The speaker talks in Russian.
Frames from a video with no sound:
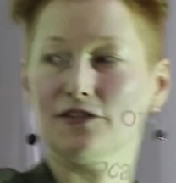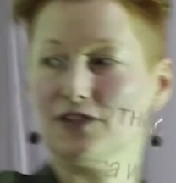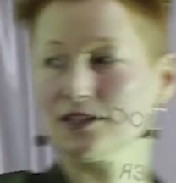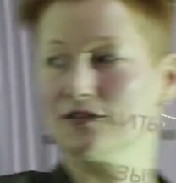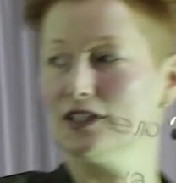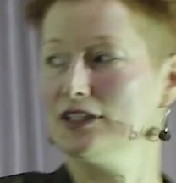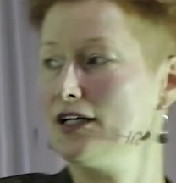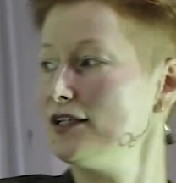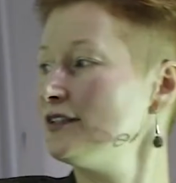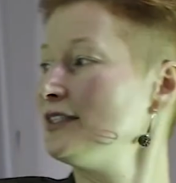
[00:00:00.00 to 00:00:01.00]
Ирина
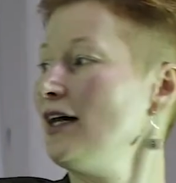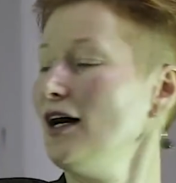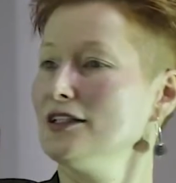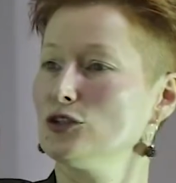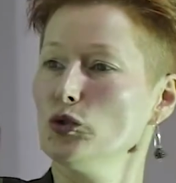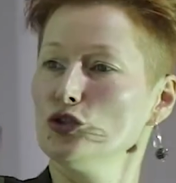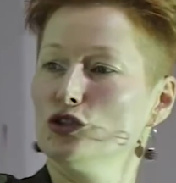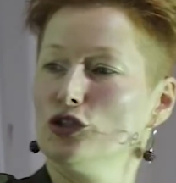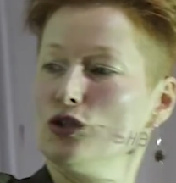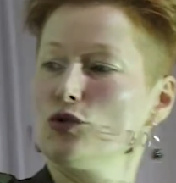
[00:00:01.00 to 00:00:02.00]
Баранова проводит
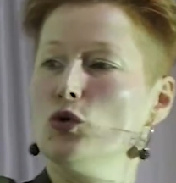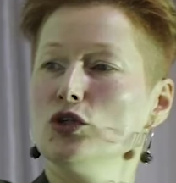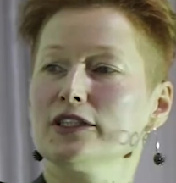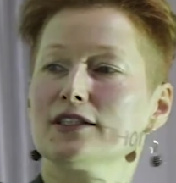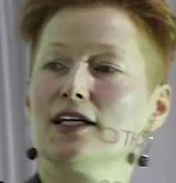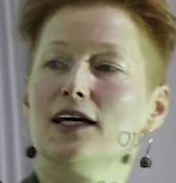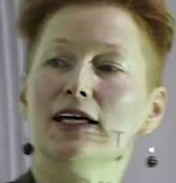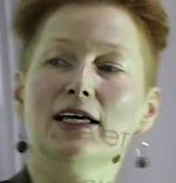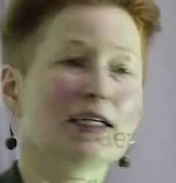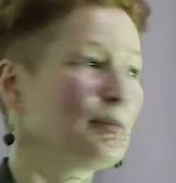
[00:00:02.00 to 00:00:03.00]
такие
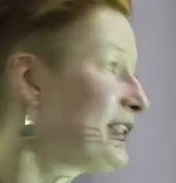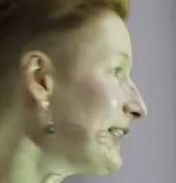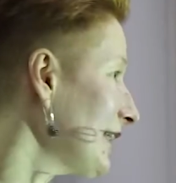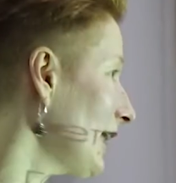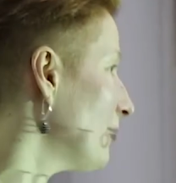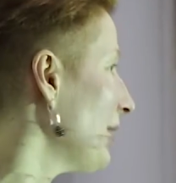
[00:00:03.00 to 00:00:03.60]
мастер-классы крайне